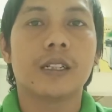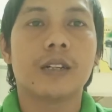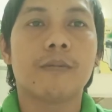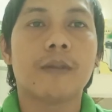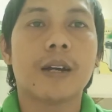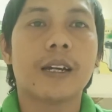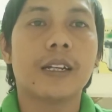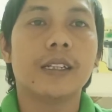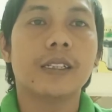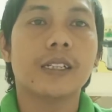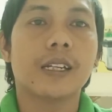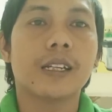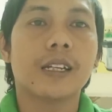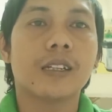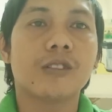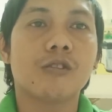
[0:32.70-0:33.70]
Kemarin
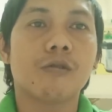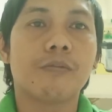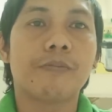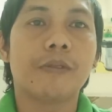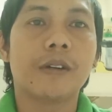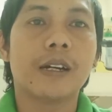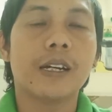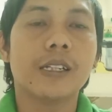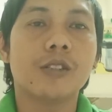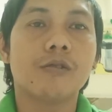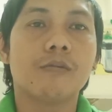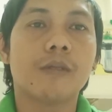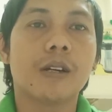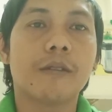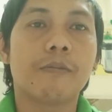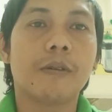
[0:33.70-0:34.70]
saya coba
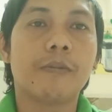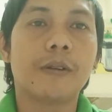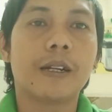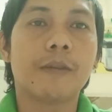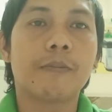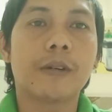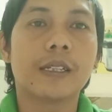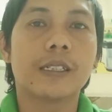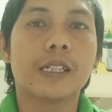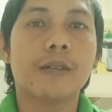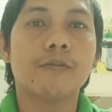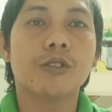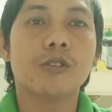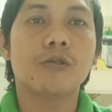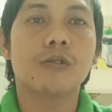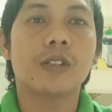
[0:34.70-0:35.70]
cuma beberapa jam
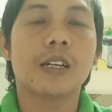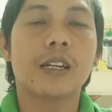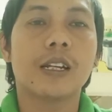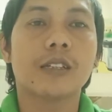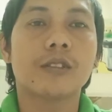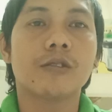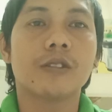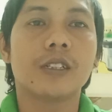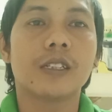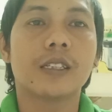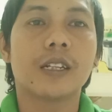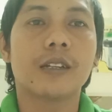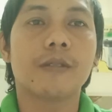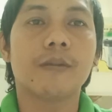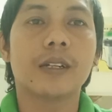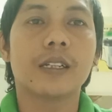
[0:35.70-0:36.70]
sudah langsung
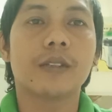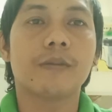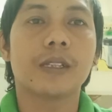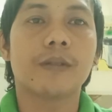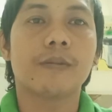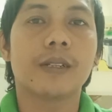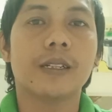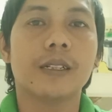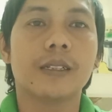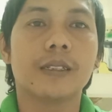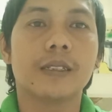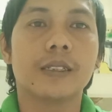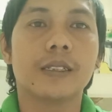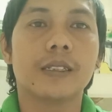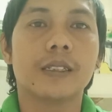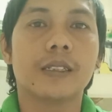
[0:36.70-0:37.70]
diterima ya teman-teman
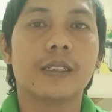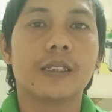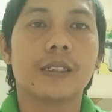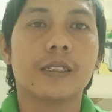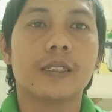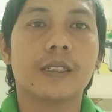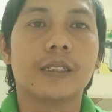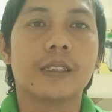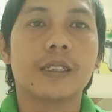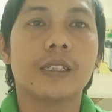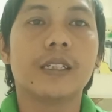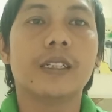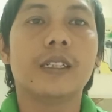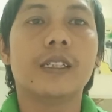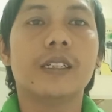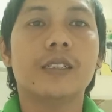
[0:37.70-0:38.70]

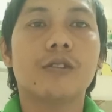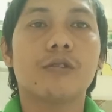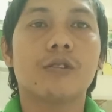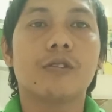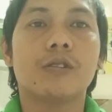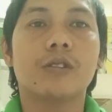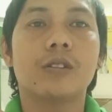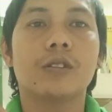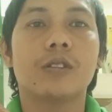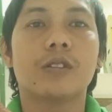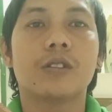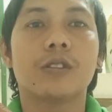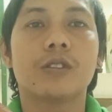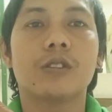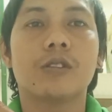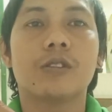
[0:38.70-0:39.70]
Ini contoh
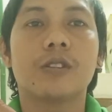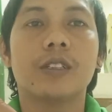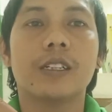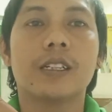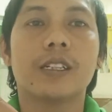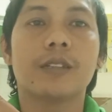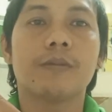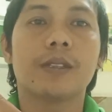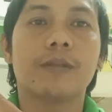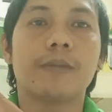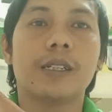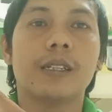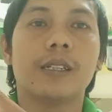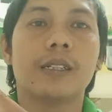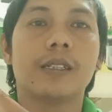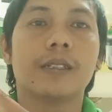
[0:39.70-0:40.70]
contohnya ya teman-teman